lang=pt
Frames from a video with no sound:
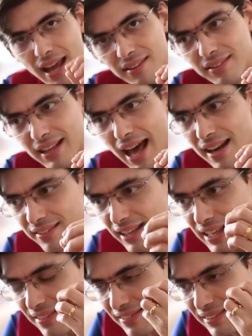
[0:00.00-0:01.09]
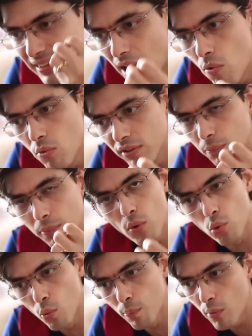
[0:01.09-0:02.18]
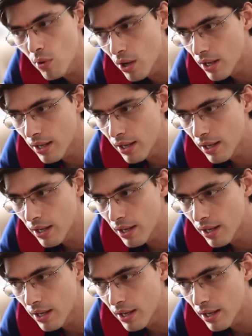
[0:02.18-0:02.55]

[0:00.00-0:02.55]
esses caras, eles não se preocupam